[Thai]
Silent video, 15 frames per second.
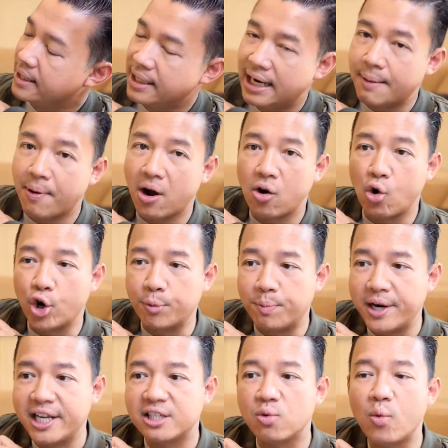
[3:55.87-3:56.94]
และพอกด
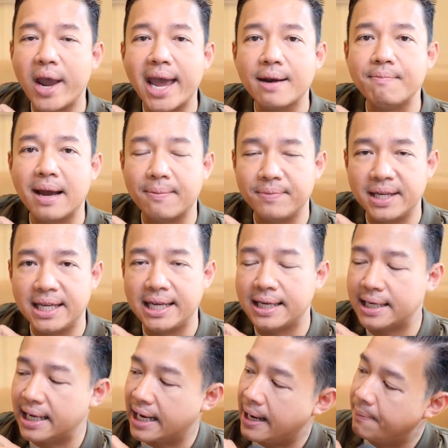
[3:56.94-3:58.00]
please wait แบบนี้
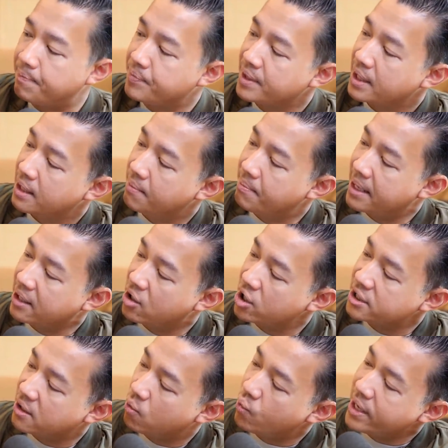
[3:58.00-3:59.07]
นะครับมันก็
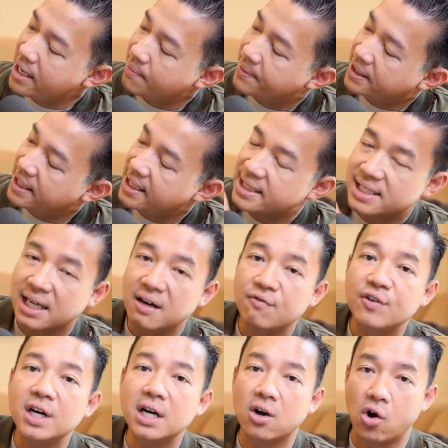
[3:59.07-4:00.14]
จะวิ่งไปที่เซิร์ฟเว
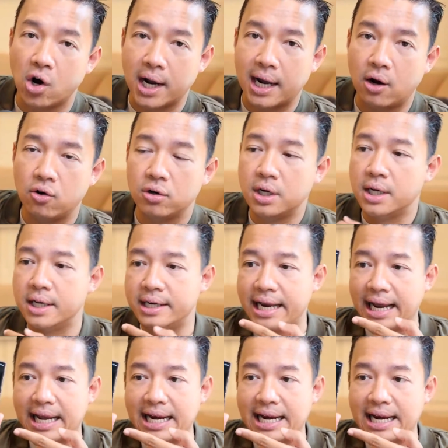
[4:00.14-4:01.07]
อร์ของเขาในขณะ